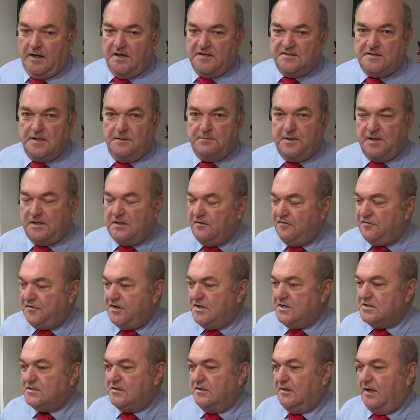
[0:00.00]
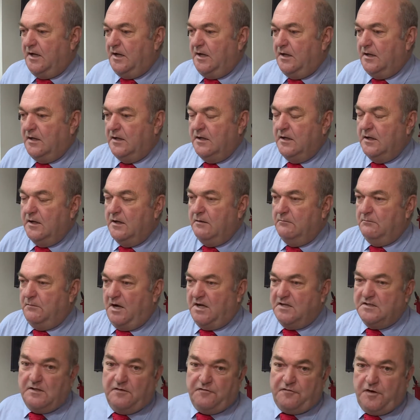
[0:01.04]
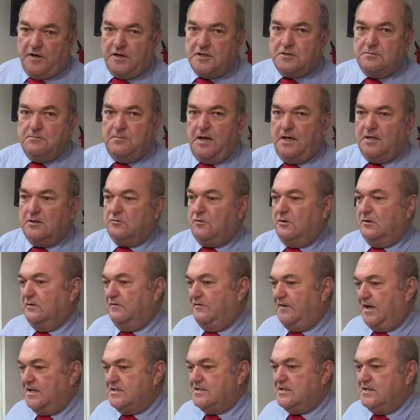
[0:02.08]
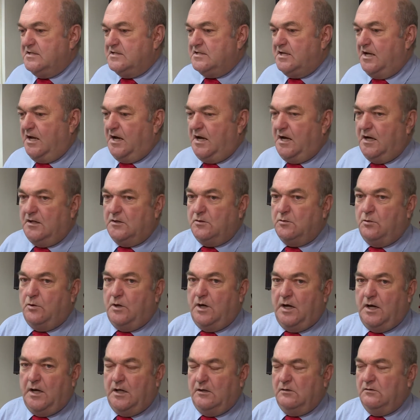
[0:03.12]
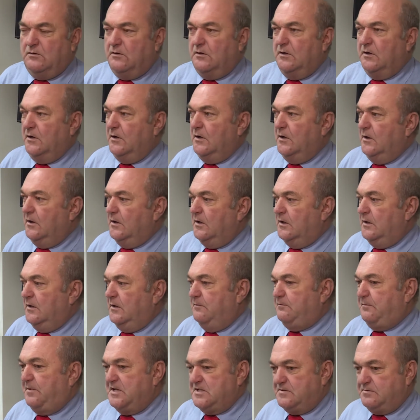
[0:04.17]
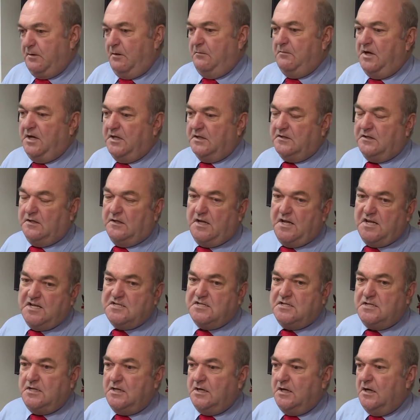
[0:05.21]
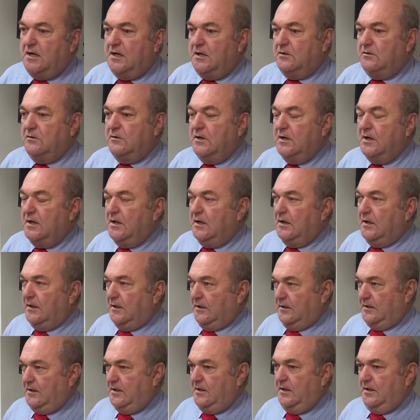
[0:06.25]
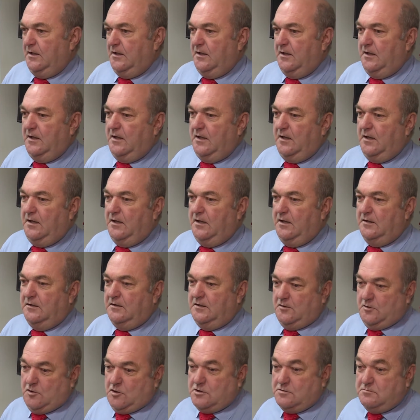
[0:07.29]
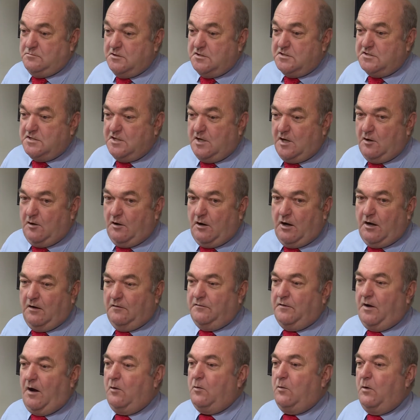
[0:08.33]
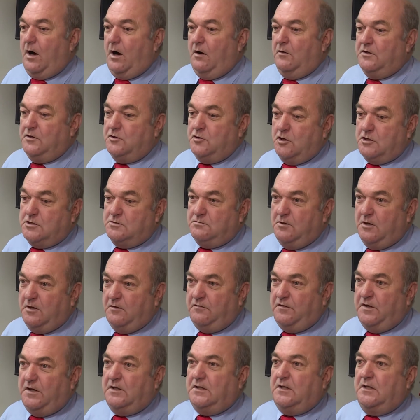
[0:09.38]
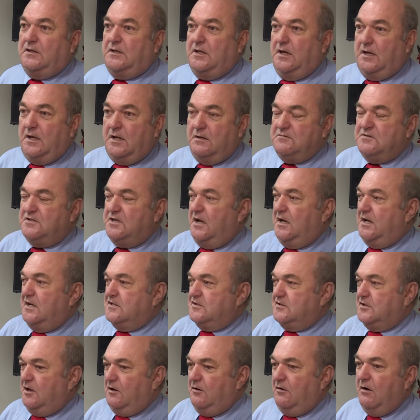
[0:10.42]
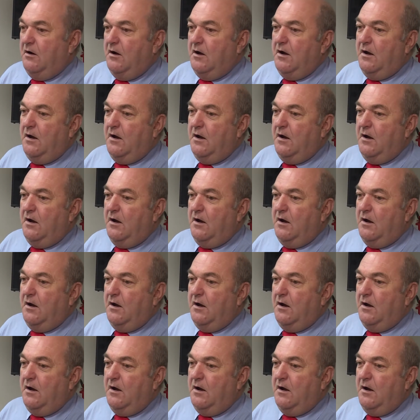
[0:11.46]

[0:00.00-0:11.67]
Sempre é difícil, né? Mas infelizmente quando vai se encerrando o ano, e principalmente nesse ano que de 2019, a qual em 2020 teremos eleição